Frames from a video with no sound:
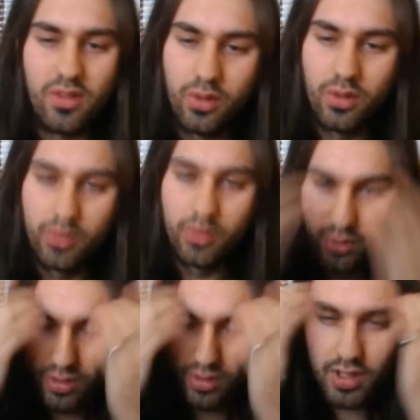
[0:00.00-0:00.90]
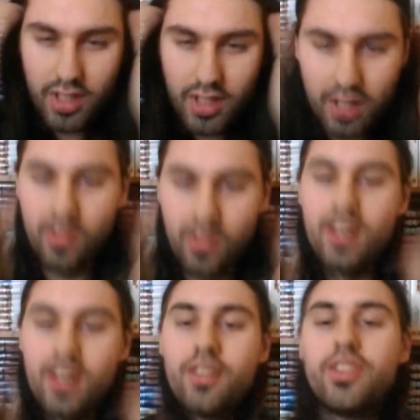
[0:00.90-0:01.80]
du coup,
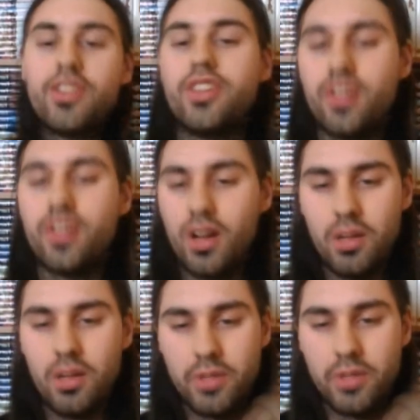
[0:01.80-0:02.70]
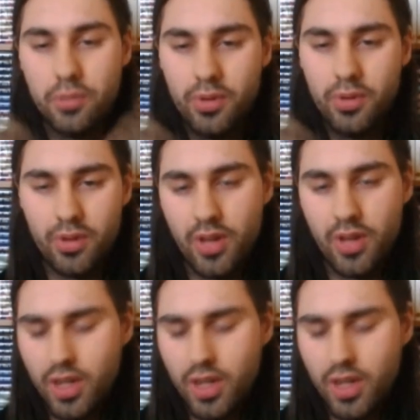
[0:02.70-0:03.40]
voilà, c'était un, petit peu...